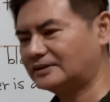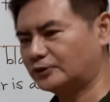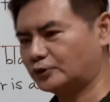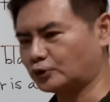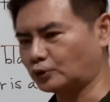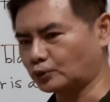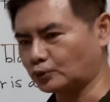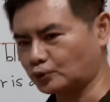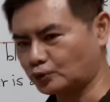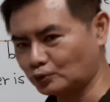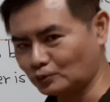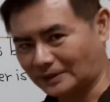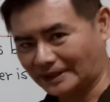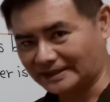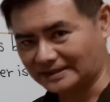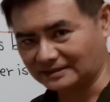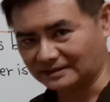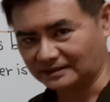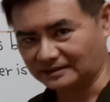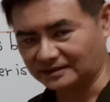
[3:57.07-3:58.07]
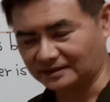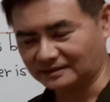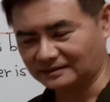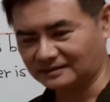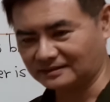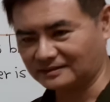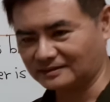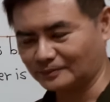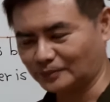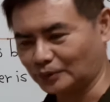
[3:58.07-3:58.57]
总数还是一定，
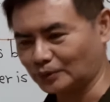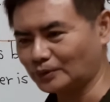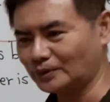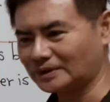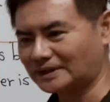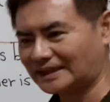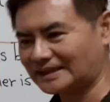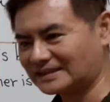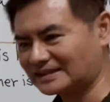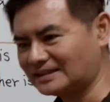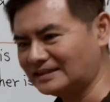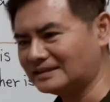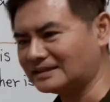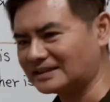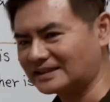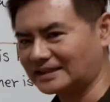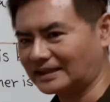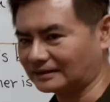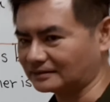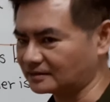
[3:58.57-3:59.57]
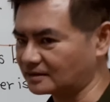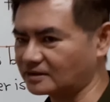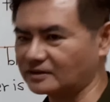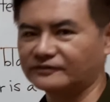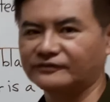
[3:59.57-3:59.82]
不过它剩下的是